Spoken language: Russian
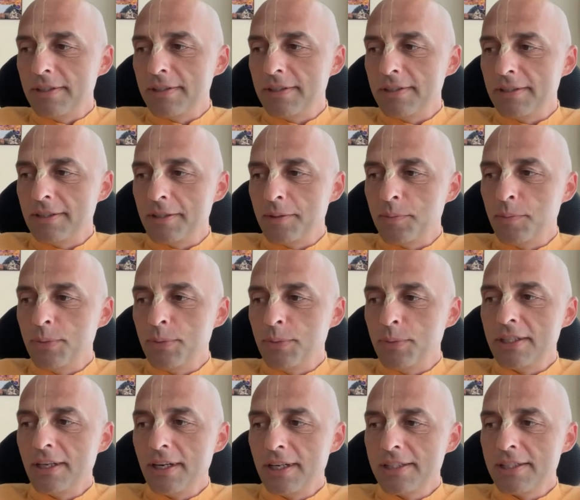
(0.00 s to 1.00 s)
а,
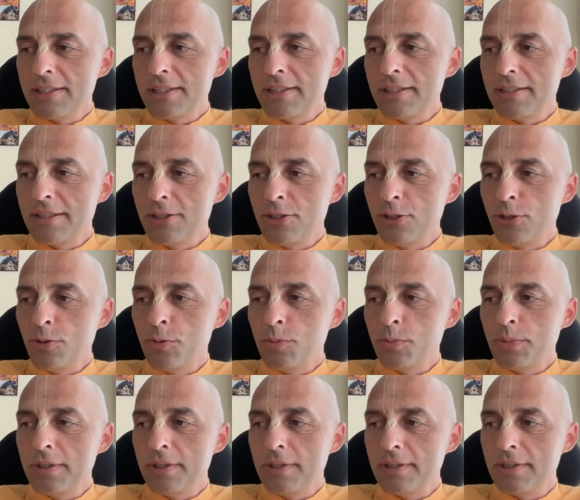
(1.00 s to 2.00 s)
медитации, зачем
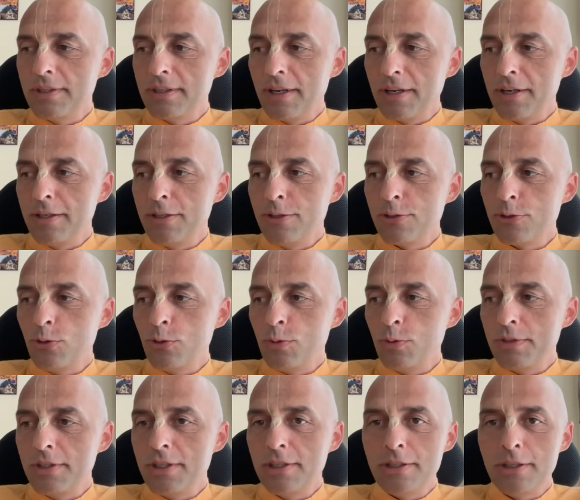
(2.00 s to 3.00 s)
мы организуем
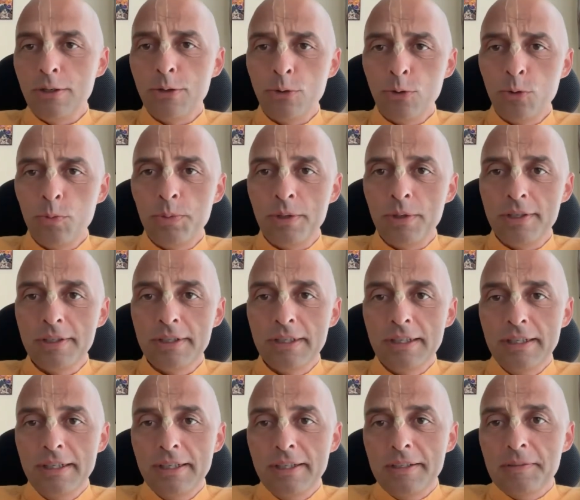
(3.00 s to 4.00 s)
вот эти группы?
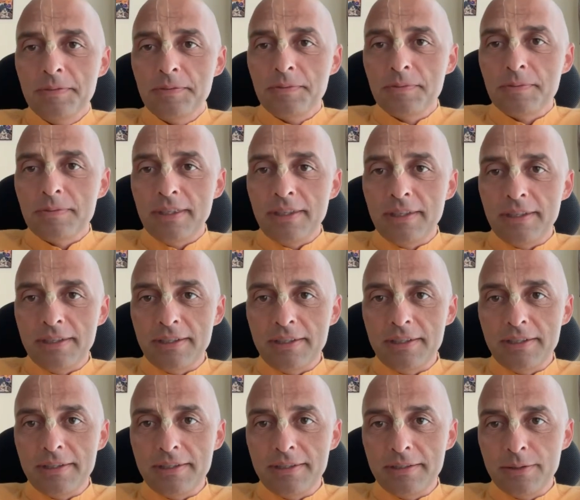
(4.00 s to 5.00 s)

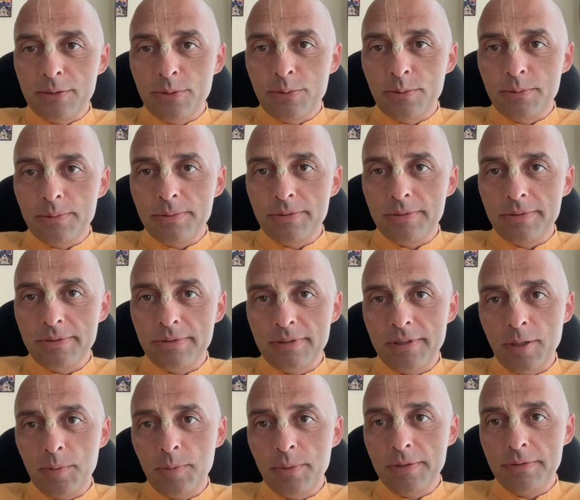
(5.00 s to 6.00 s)
А, ну,
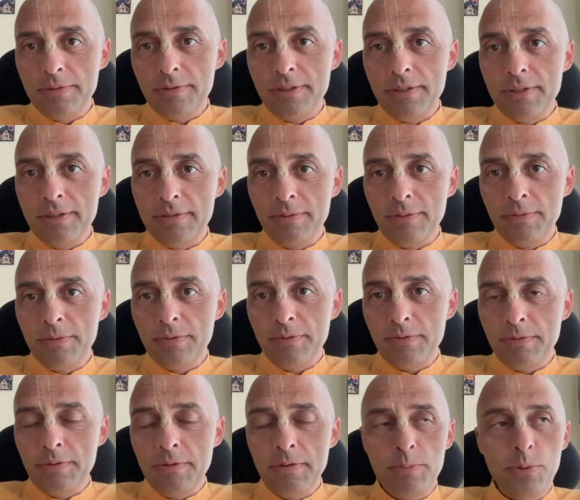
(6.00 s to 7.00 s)
как бы
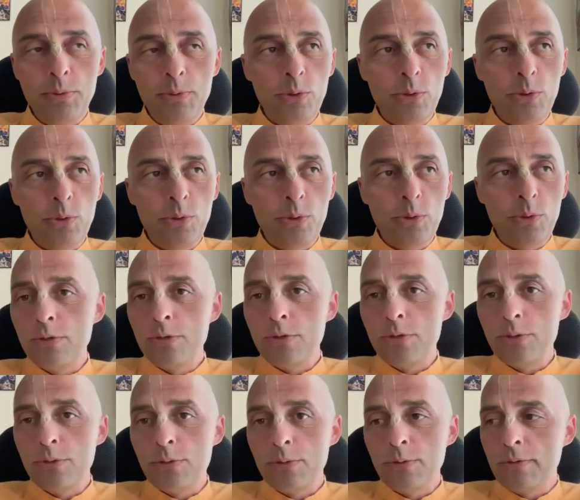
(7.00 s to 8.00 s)
вопрос такой,
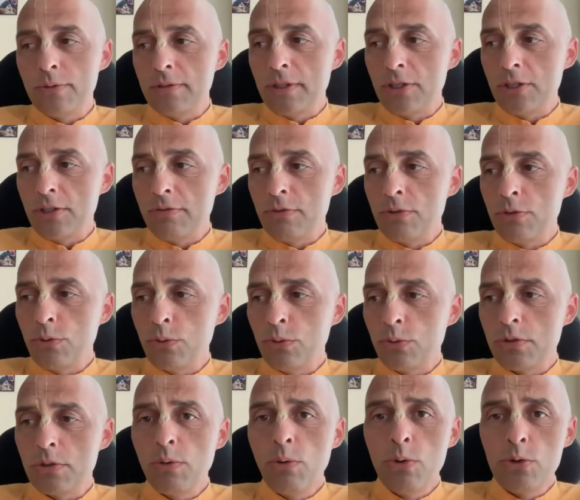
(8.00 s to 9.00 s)
что это же все
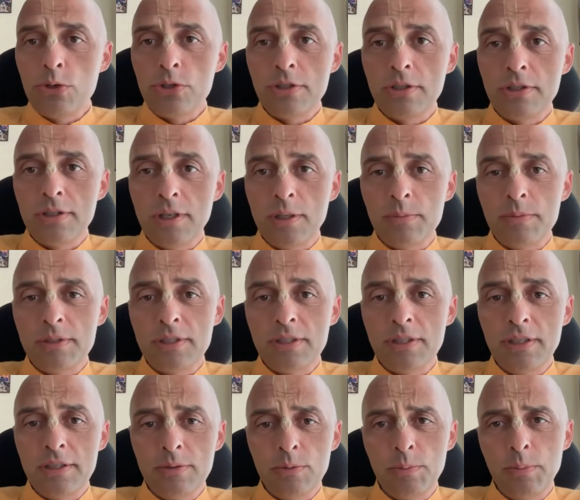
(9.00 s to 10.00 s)
сложно, там
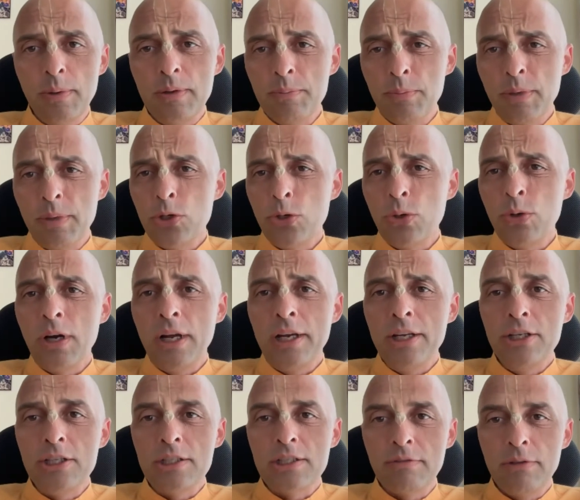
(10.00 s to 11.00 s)
ну, большое
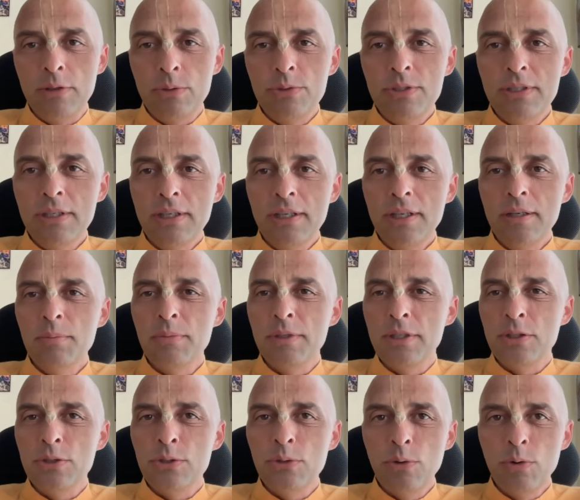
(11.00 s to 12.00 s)
количество людей, мы
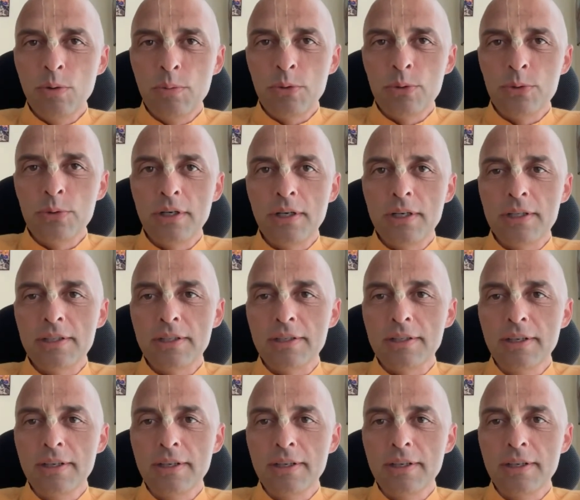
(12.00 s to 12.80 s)
идем куда-то,